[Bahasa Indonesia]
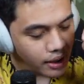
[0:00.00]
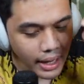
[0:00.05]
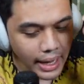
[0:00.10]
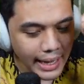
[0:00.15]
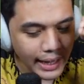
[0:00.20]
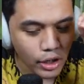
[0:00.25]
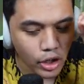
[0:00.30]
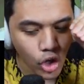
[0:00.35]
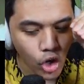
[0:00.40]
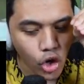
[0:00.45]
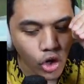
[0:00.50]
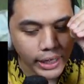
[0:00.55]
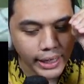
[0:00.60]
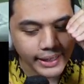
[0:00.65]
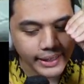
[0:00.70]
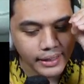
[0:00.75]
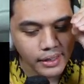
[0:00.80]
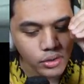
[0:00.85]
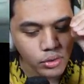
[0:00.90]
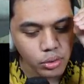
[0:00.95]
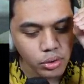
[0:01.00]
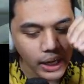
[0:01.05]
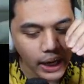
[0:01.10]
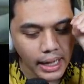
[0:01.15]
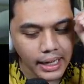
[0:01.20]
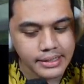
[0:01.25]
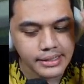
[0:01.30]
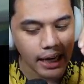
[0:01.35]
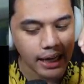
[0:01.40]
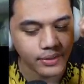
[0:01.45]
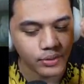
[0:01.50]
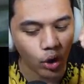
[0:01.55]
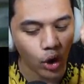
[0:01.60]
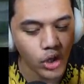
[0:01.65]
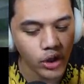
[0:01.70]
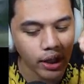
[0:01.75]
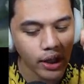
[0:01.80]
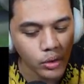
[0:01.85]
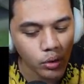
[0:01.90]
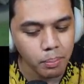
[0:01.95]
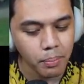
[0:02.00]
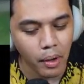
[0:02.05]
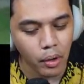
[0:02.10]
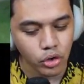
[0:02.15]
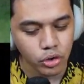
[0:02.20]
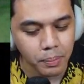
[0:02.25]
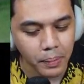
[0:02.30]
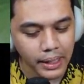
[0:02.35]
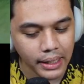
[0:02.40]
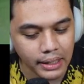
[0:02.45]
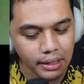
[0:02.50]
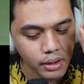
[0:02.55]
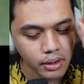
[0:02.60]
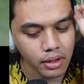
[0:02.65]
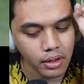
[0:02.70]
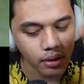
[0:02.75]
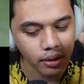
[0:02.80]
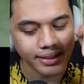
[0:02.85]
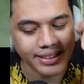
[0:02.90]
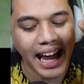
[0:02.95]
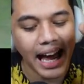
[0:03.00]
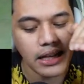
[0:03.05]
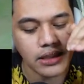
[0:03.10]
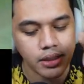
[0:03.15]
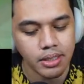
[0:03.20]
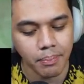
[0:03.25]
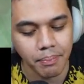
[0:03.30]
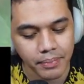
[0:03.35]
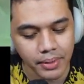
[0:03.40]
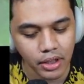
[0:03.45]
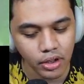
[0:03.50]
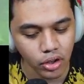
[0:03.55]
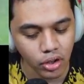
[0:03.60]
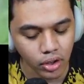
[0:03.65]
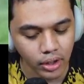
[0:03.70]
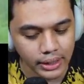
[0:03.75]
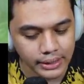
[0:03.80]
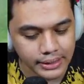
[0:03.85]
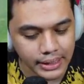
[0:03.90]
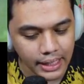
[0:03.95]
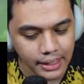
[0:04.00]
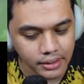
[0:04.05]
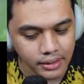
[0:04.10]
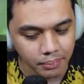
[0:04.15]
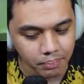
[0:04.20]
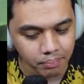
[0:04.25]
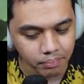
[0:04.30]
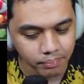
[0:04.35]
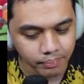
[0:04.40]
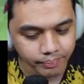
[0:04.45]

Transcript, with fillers: Roketnya juga jatohnya tuh bagus banget. tajem gitu loh guys, tajem